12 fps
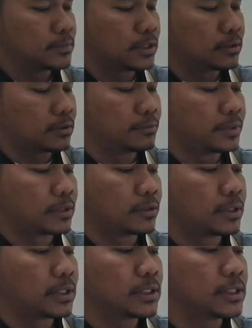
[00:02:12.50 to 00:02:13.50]
Dito
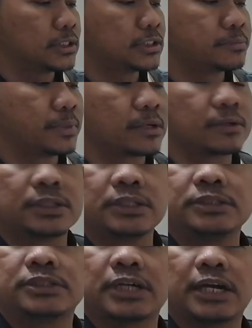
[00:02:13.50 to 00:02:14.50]
meron English, meron
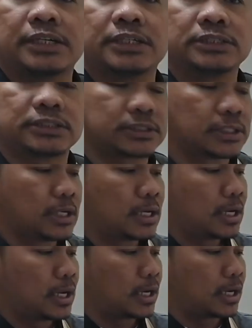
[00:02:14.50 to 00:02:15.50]
din Chinese
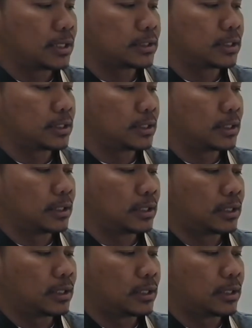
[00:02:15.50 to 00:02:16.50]
ang ating
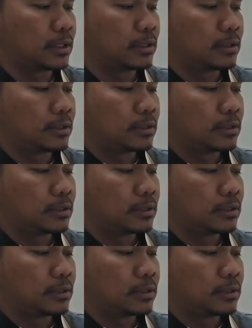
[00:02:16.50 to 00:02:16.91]
uh,